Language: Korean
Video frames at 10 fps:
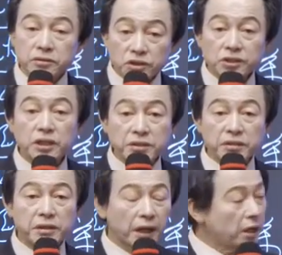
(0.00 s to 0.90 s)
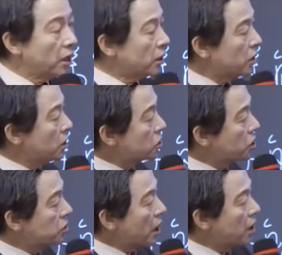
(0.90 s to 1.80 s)
취사선택. 이
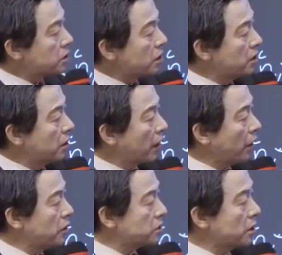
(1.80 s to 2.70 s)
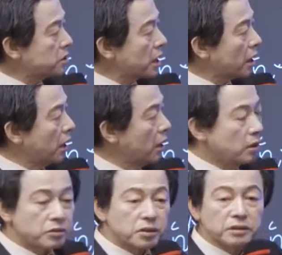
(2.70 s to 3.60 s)
취사선택의 이 선자가
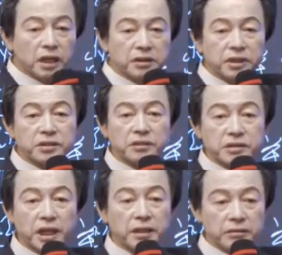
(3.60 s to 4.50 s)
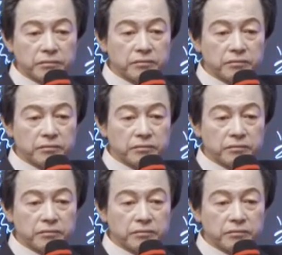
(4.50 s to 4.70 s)
선거할 때 선자예요.